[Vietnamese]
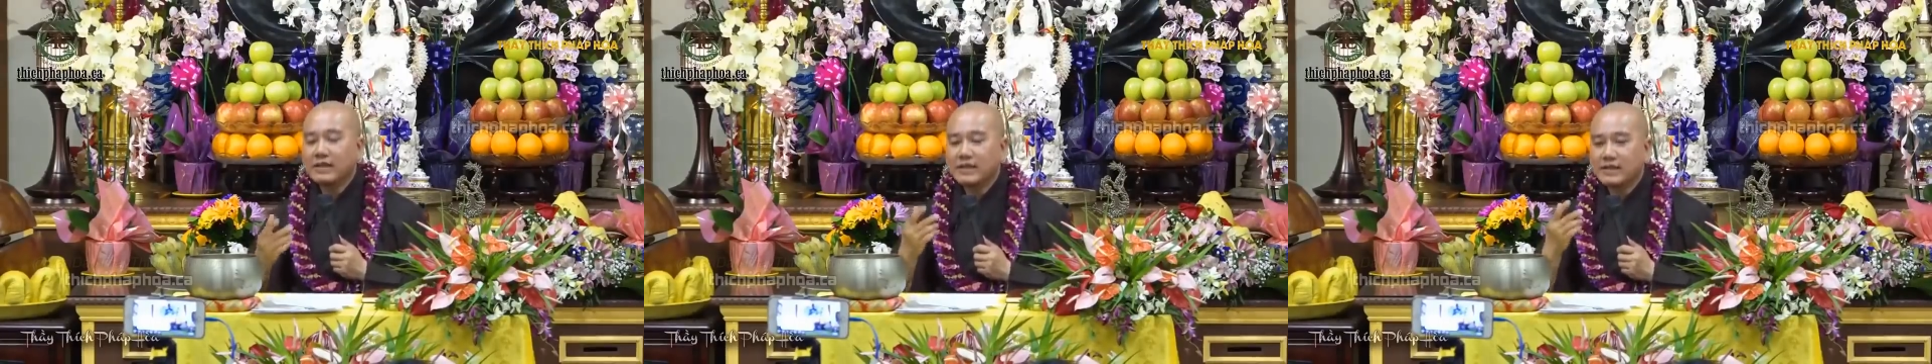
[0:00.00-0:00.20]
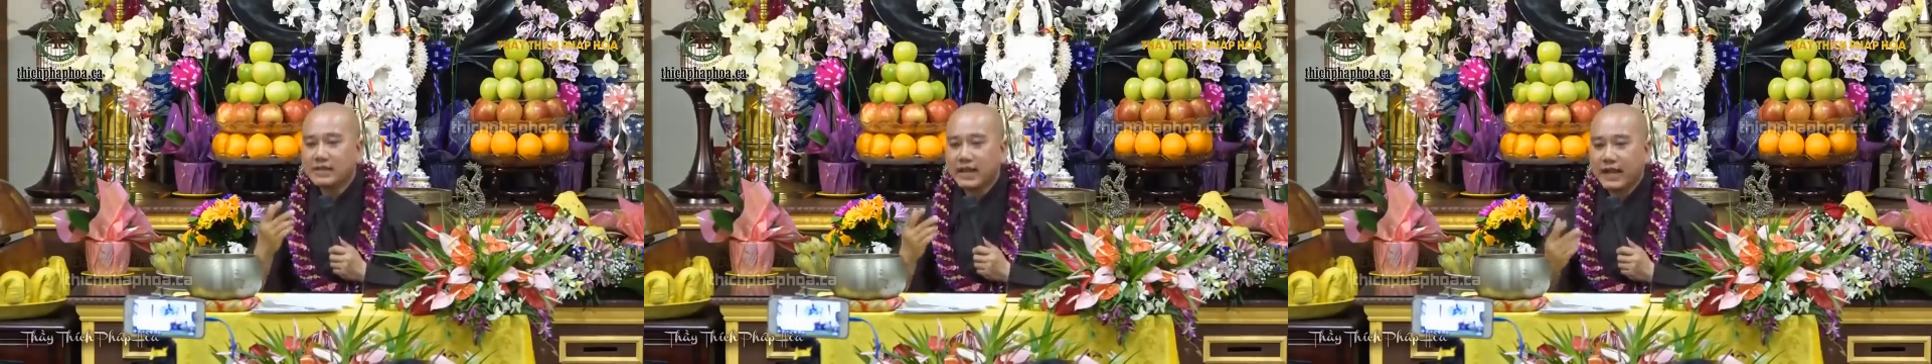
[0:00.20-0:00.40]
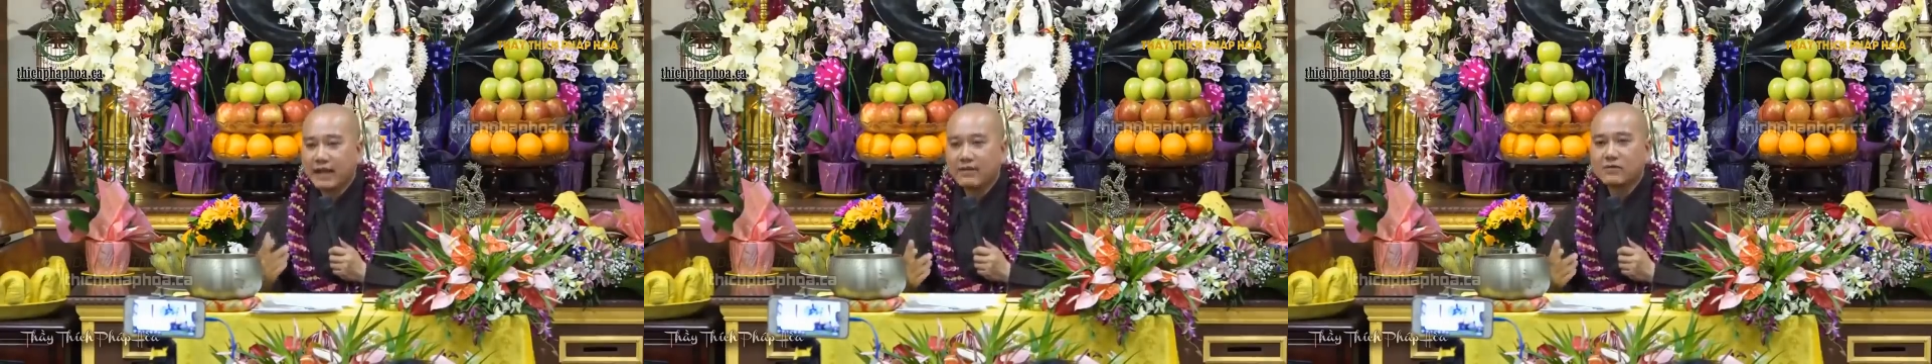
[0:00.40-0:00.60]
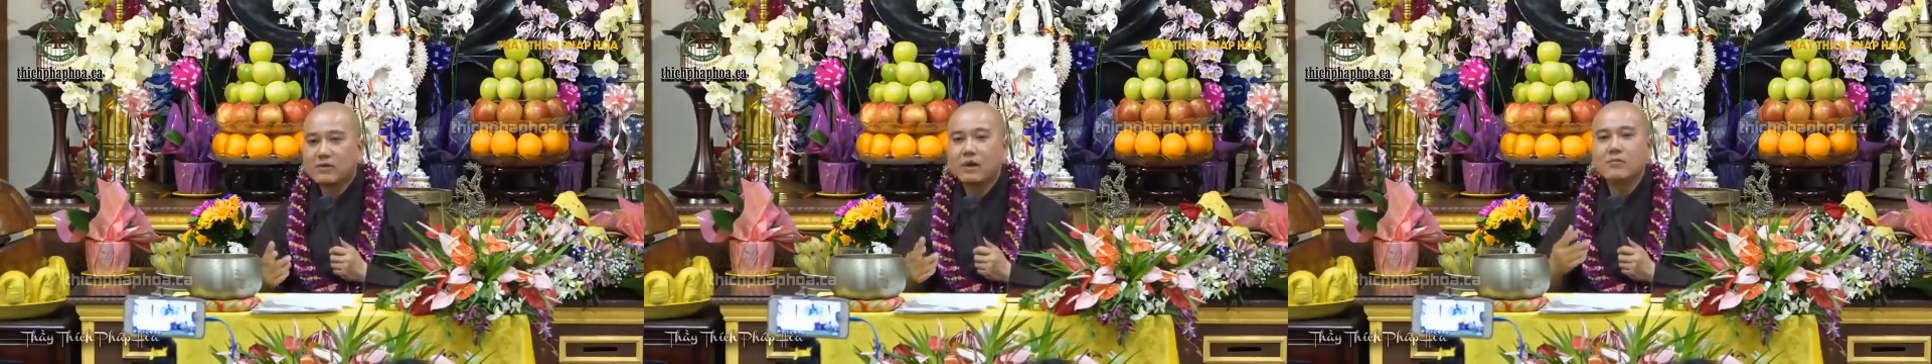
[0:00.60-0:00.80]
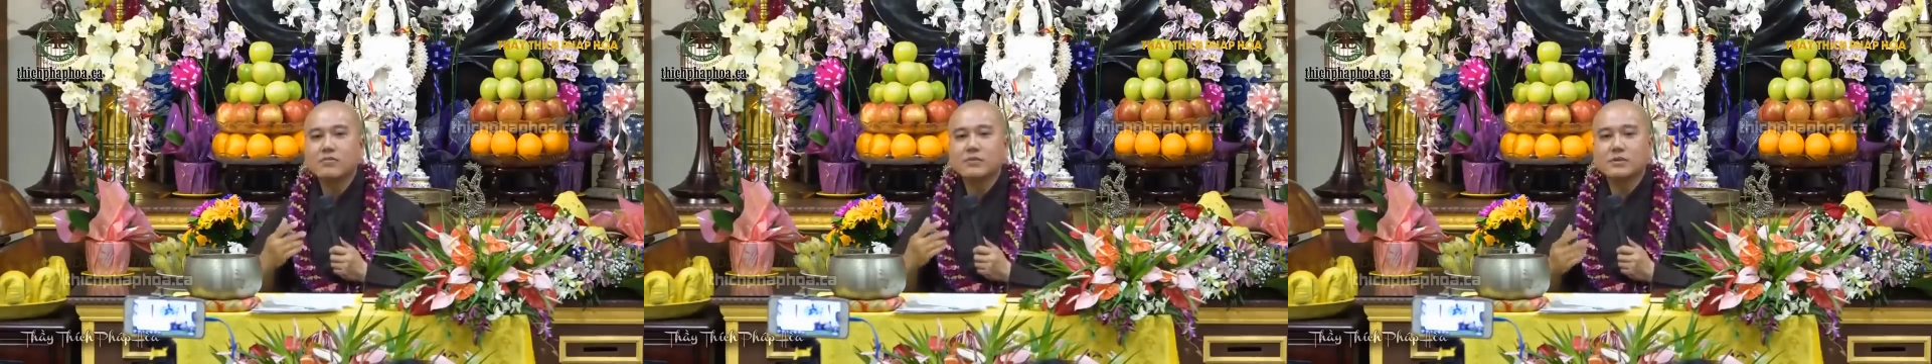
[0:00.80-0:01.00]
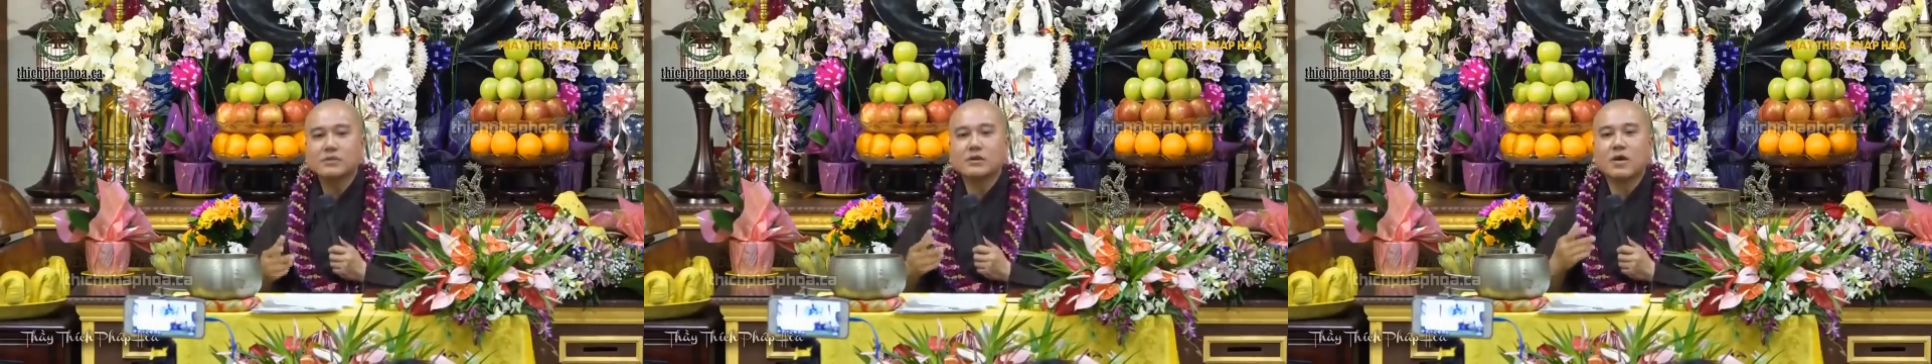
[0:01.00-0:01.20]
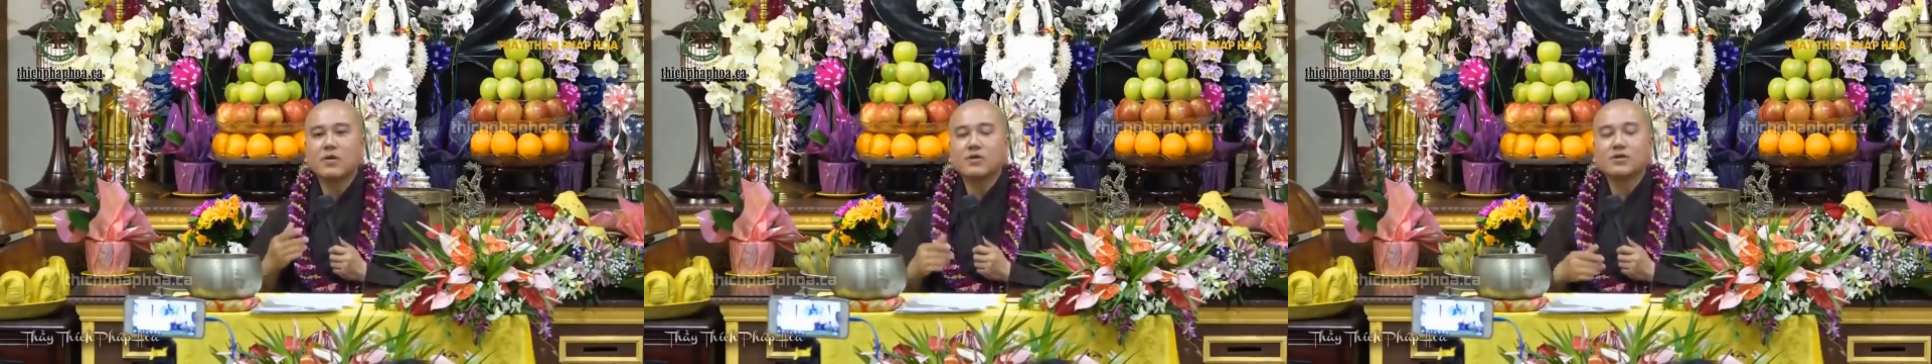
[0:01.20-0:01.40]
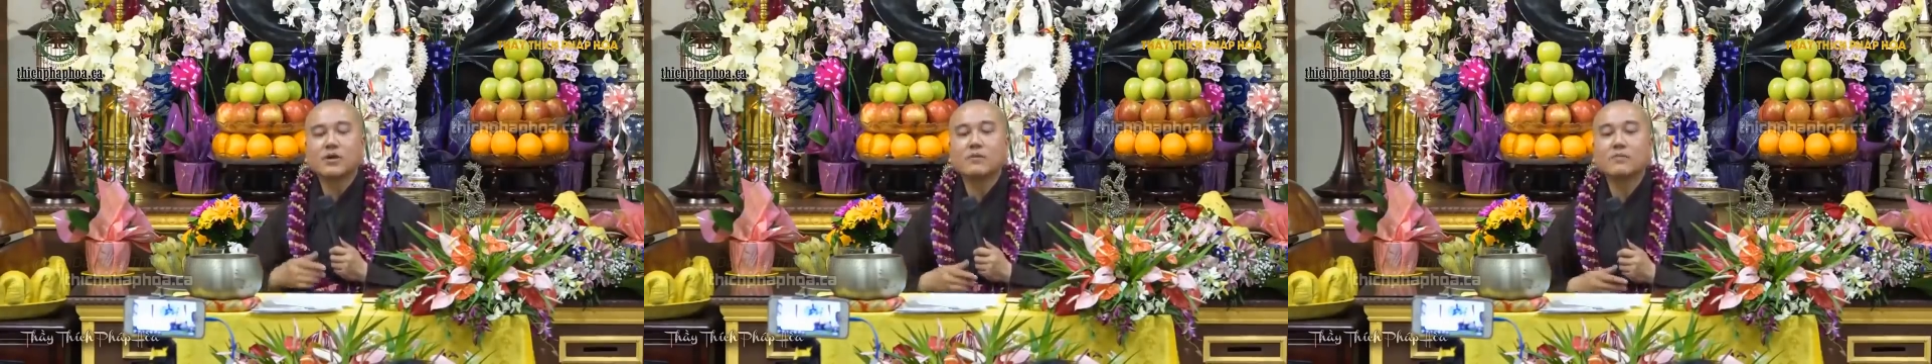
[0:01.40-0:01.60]
tỳ kheo không được
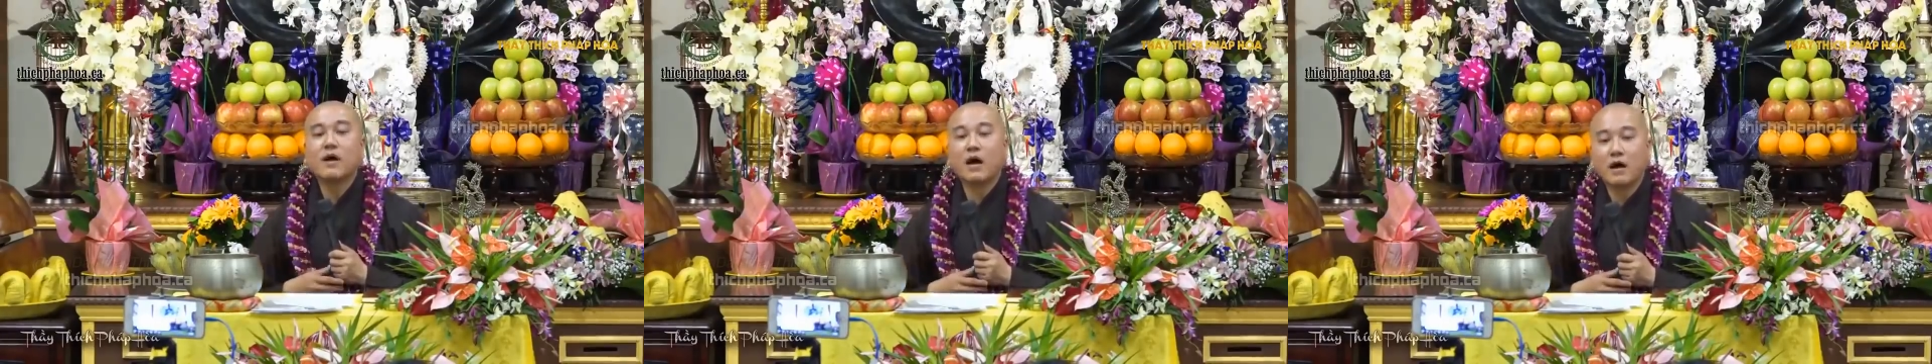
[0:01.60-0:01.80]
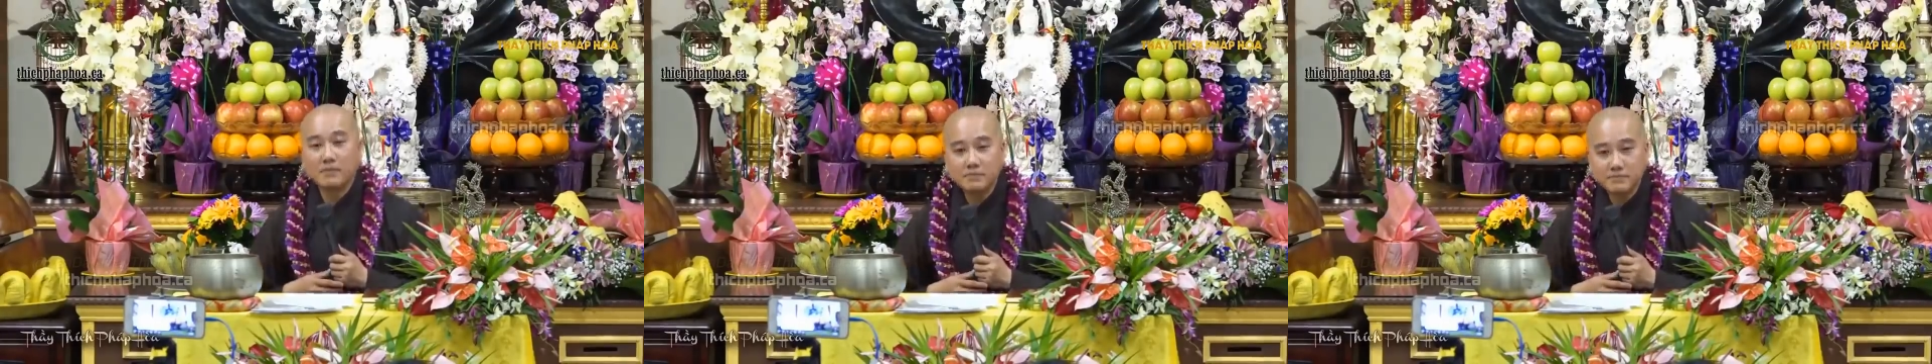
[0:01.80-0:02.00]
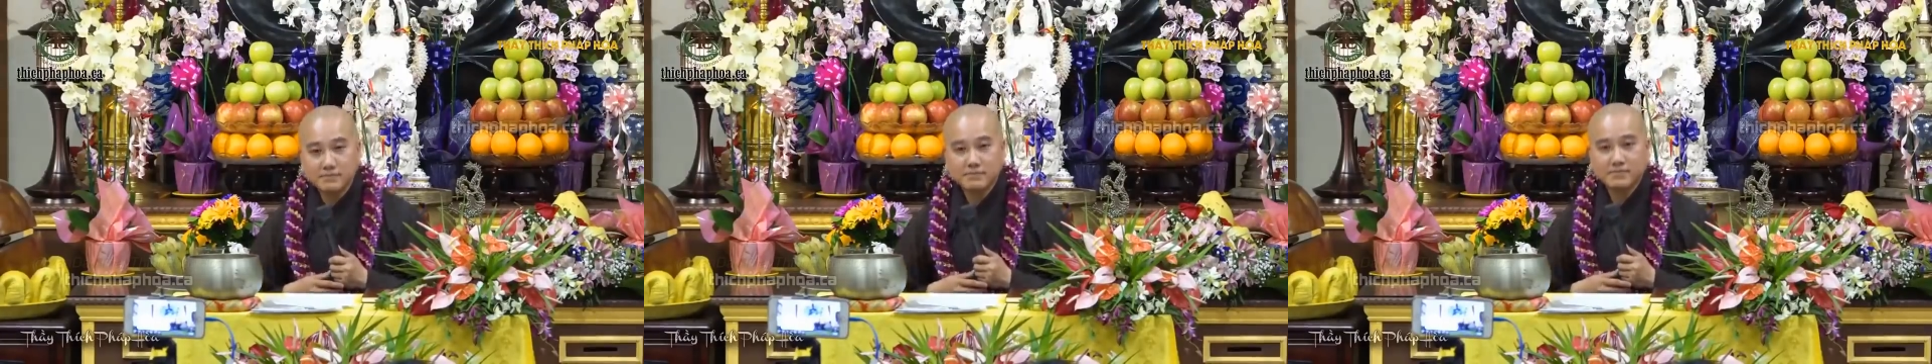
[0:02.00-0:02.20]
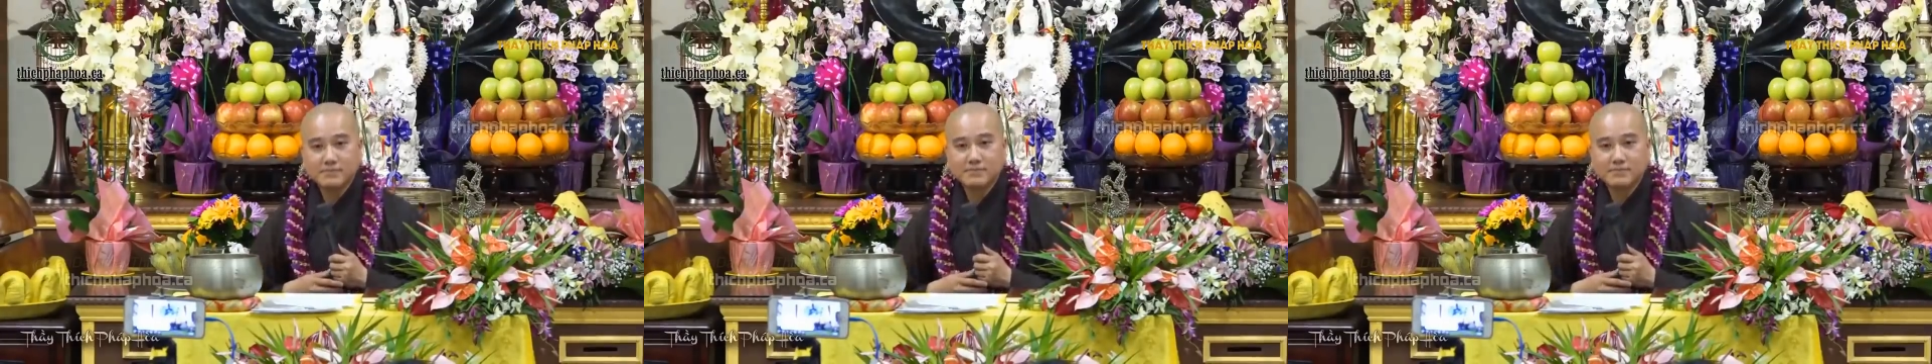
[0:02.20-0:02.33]
ngồi chồm hổm